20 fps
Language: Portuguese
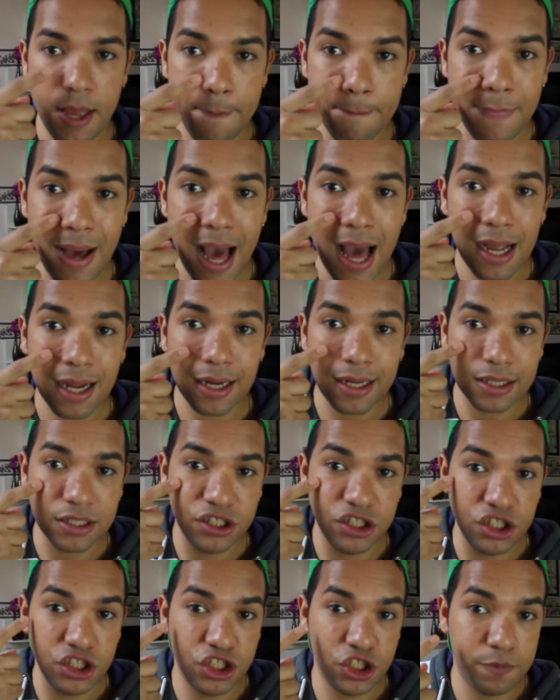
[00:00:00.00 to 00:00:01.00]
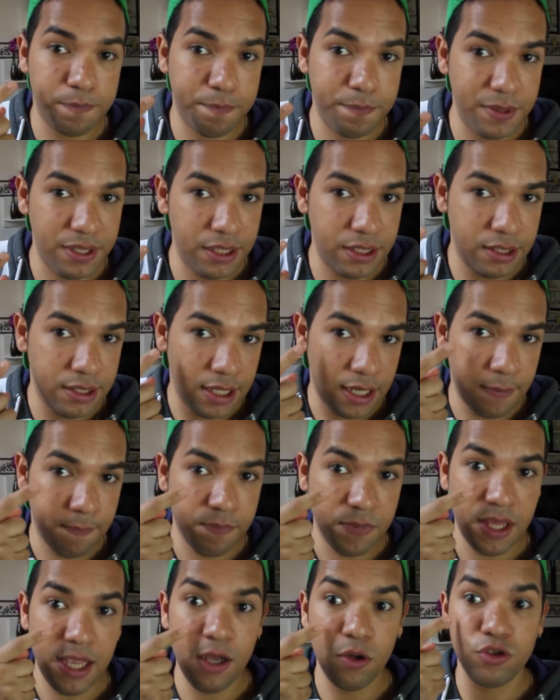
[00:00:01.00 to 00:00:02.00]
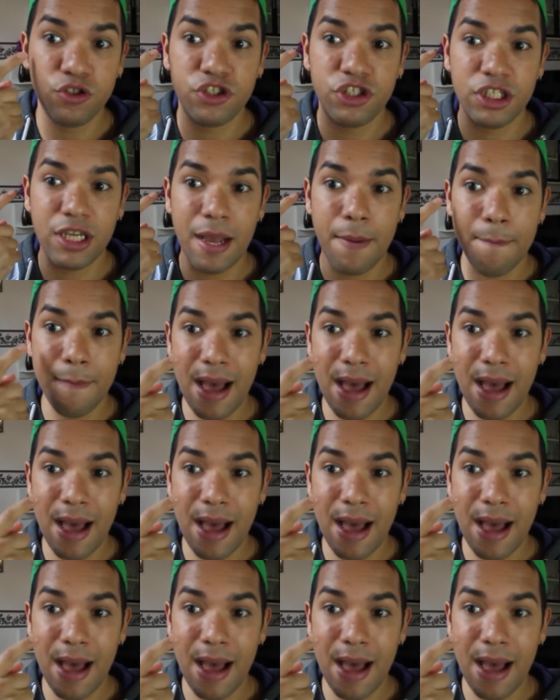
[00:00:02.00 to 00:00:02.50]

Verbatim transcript: marcas de espinha, eu tinha